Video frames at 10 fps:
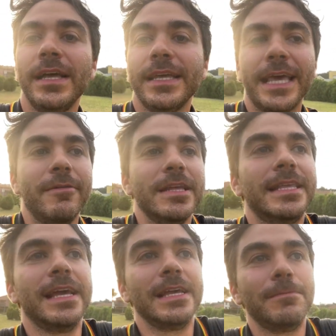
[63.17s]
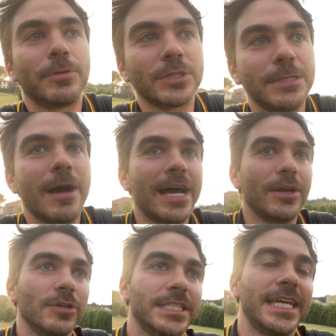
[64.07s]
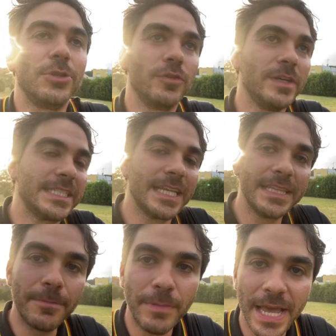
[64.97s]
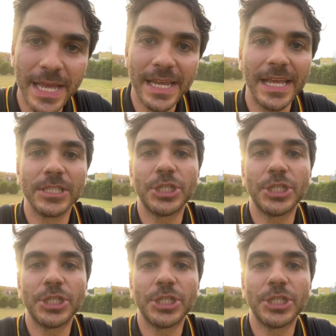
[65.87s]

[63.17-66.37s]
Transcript: chiaramente il prossimo anno se dovesse andare bene